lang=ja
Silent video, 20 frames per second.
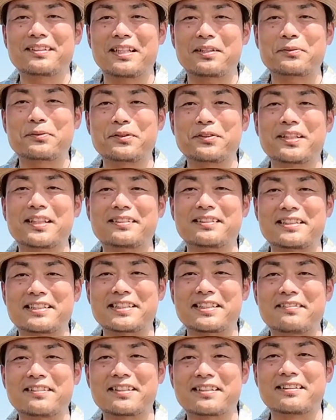かっこよかったり
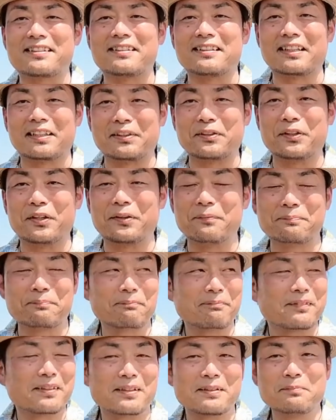爽やかなんだけど、
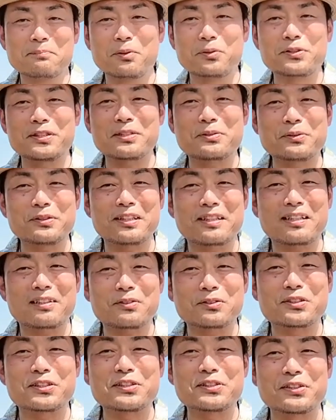僕がこんな格
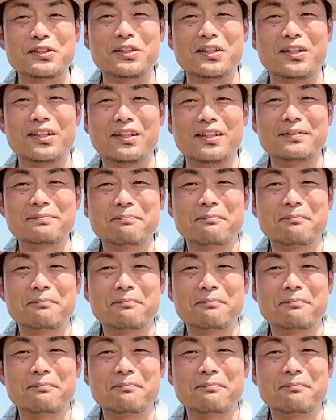好すると、は